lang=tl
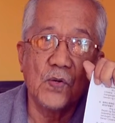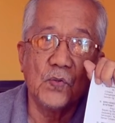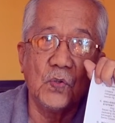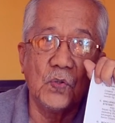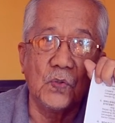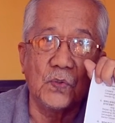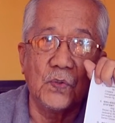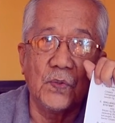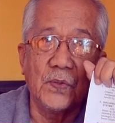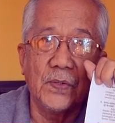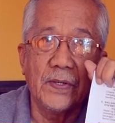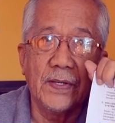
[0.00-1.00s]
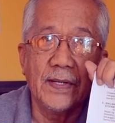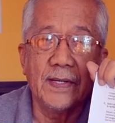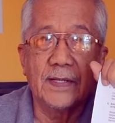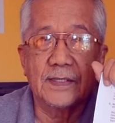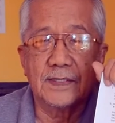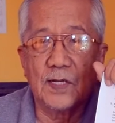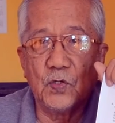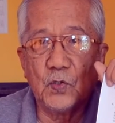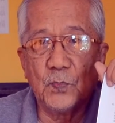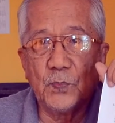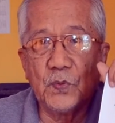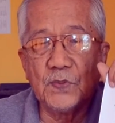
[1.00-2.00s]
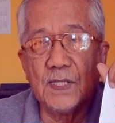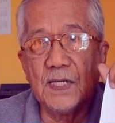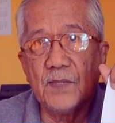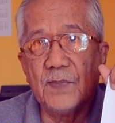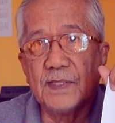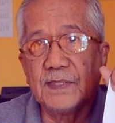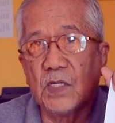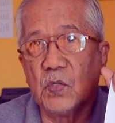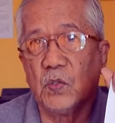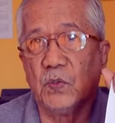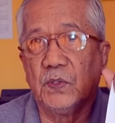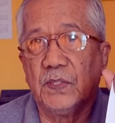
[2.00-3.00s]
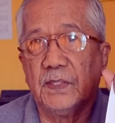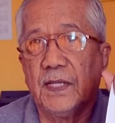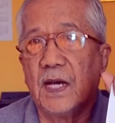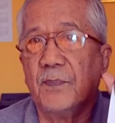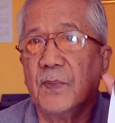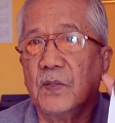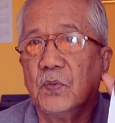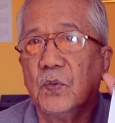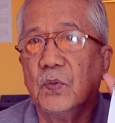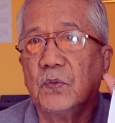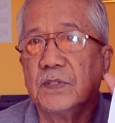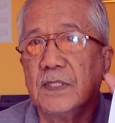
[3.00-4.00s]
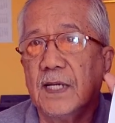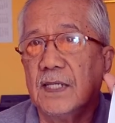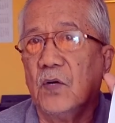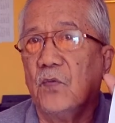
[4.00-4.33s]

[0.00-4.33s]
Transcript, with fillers: hulog. Sa loob ng limang taon, nakapaghulog siya ng